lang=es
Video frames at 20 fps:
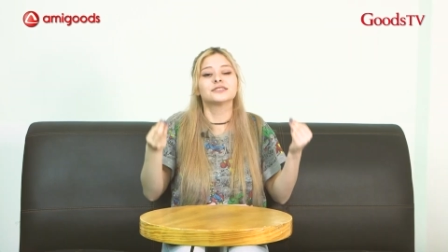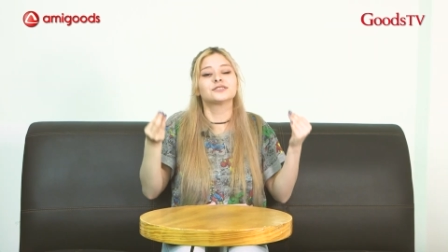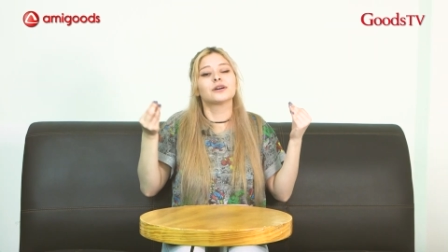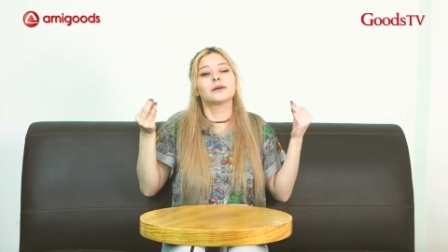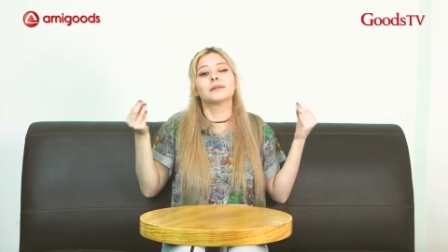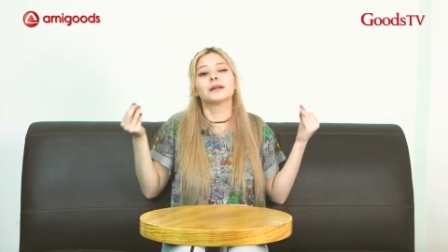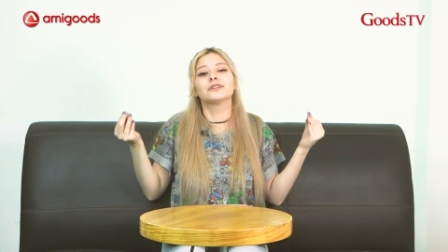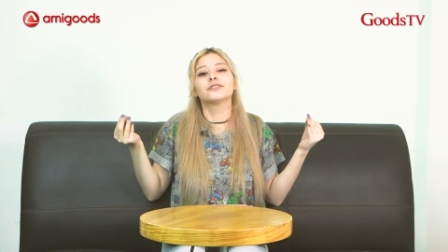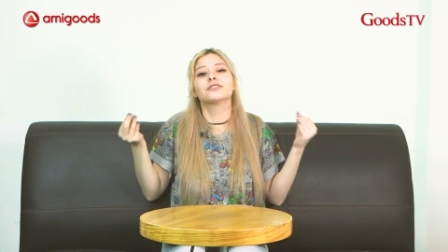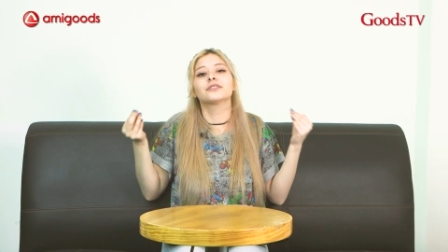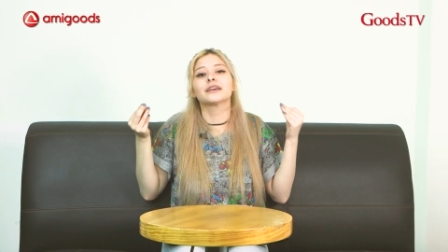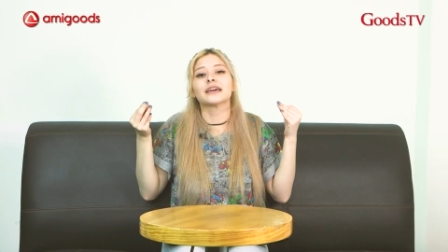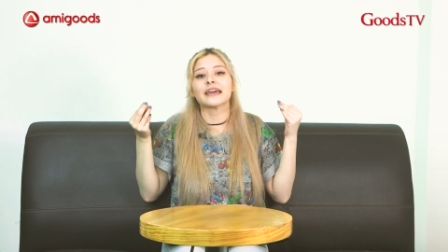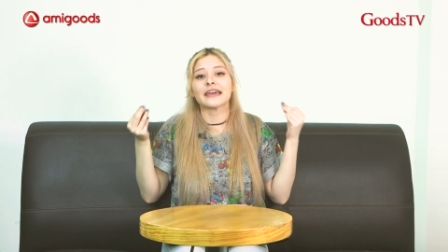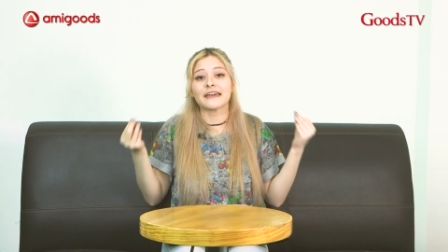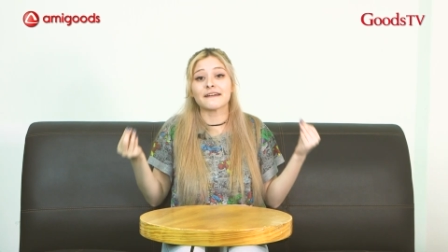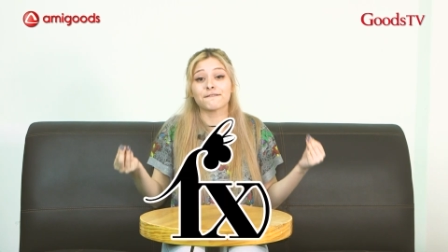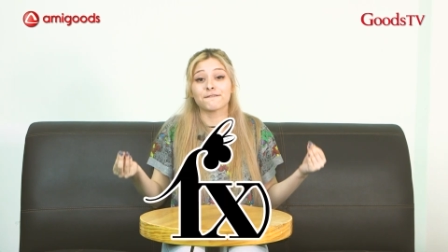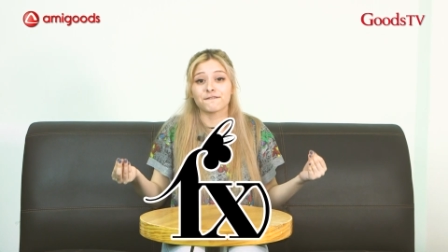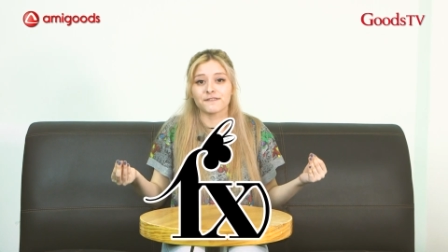Estoy hablando de
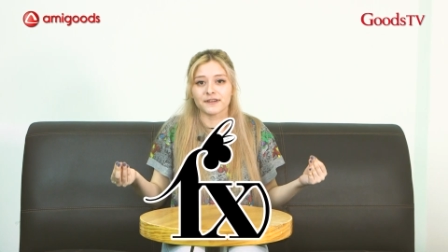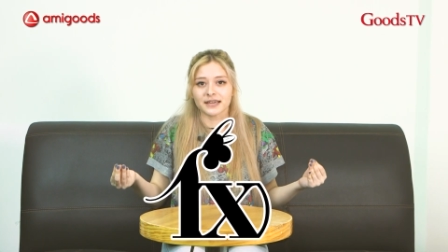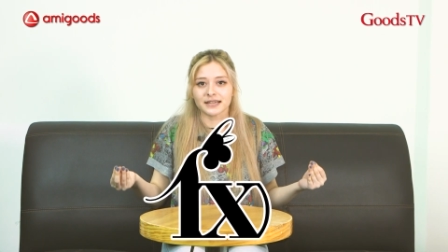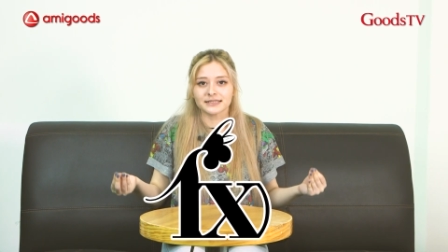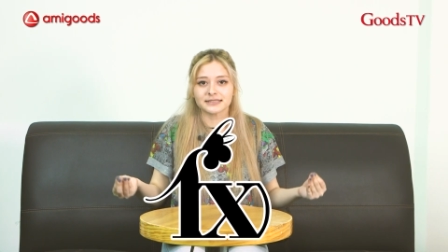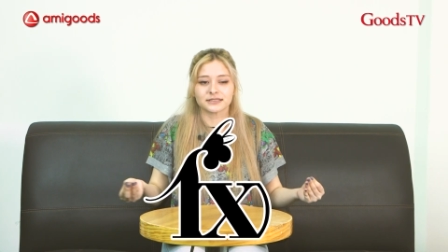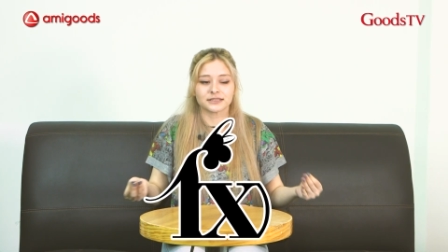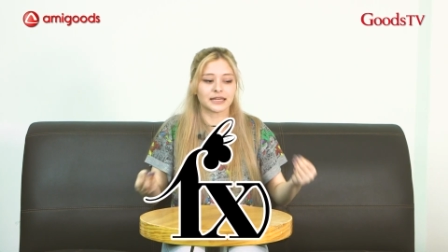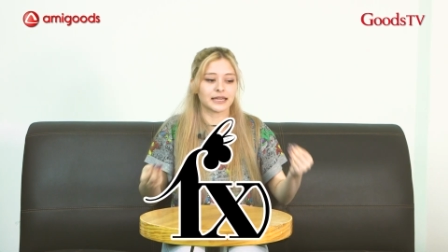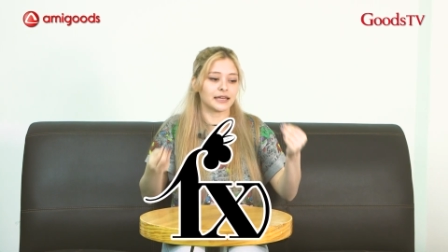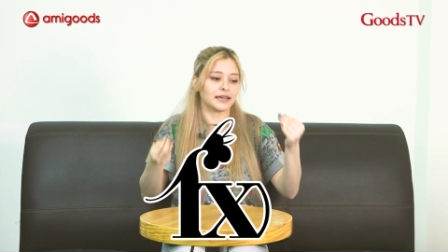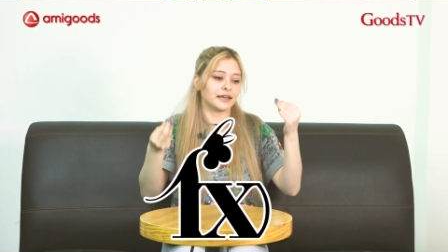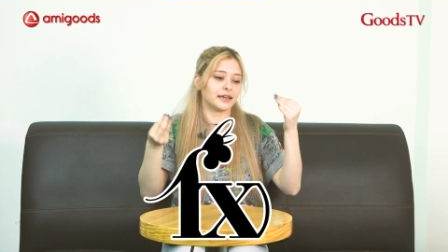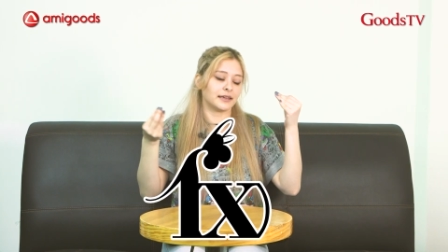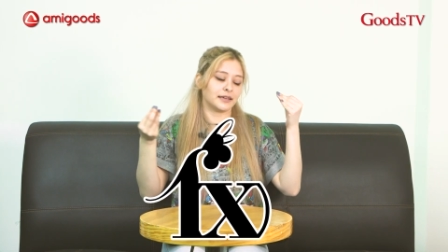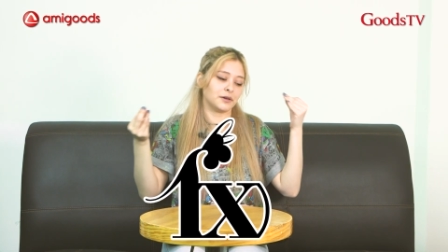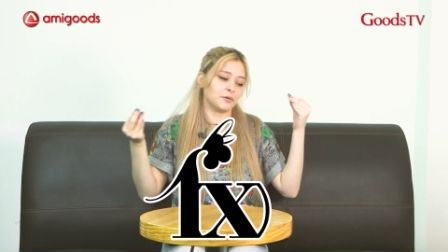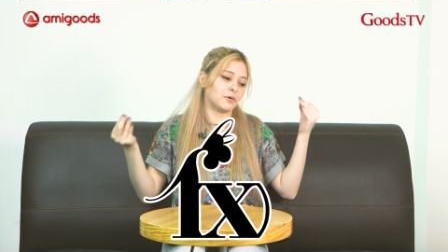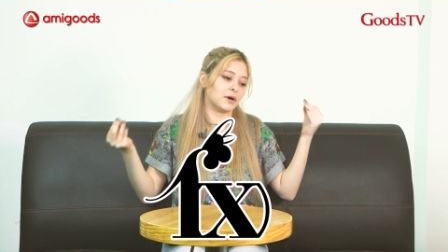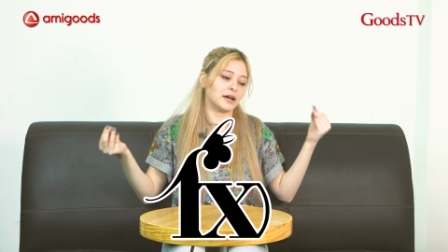FX que
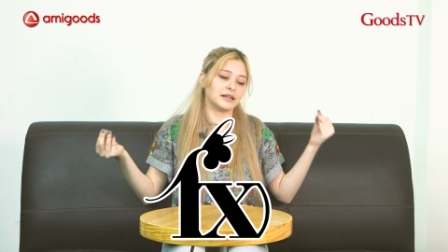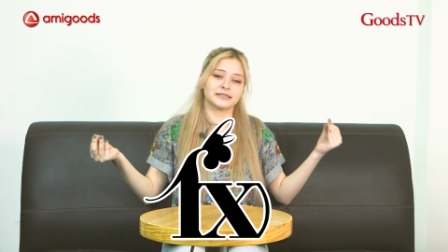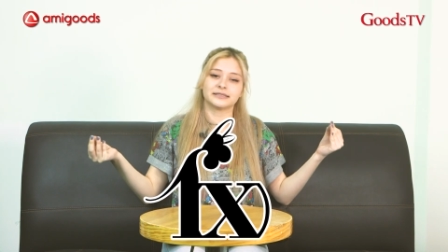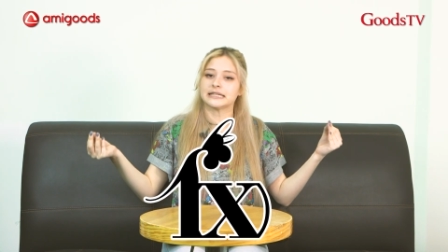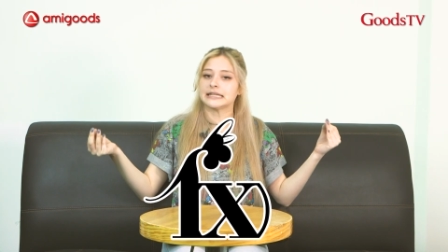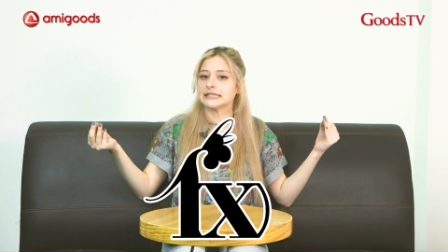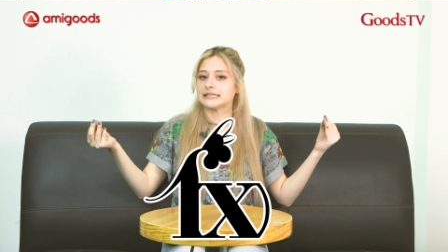igual se